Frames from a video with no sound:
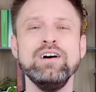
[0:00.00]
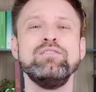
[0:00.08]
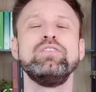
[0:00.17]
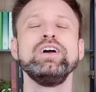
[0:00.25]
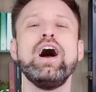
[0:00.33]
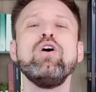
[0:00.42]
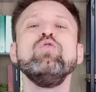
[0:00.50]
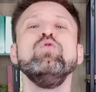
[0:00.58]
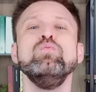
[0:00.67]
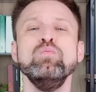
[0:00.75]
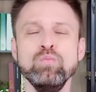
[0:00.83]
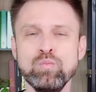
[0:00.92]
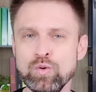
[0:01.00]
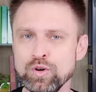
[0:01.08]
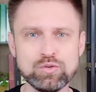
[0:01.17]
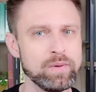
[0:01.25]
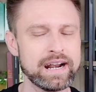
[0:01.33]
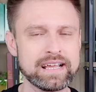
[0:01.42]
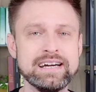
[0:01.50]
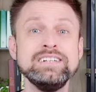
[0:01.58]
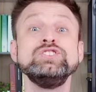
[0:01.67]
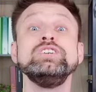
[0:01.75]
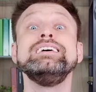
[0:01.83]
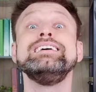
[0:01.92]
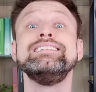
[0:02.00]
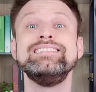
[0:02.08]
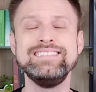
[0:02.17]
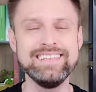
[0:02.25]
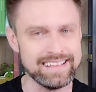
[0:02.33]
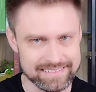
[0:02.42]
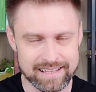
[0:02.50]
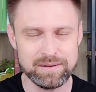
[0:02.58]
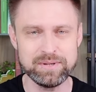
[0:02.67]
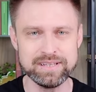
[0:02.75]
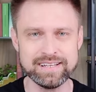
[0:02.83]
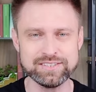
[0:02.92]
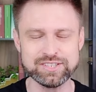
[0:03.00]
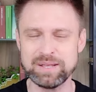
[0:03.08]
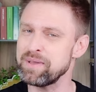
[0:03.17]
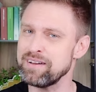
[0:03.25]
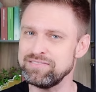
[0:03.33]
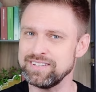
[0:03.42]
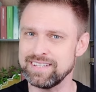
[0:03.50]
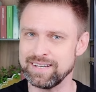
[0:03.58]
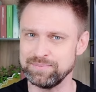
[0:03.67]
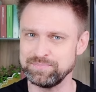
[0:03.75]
foi algo muito marcante determinante na minha vida.